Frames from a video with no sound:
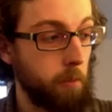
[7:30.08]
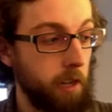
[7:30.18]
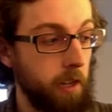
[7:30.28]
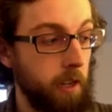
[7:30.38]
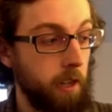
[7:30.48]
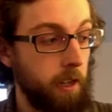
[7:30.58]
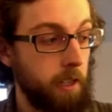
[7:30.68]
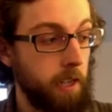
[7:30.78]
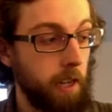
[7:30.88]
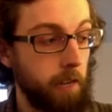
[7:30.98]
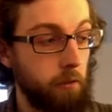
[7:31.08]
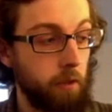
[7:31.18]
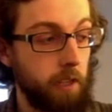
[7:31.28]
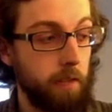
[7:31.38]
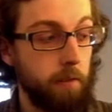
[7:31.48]
moment-là, j'arrive sur
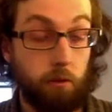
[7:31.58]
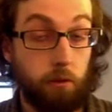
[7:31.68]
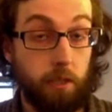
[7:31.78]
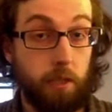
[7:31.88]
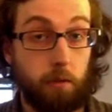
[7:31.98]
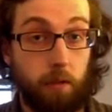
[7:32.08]
les choses qui sont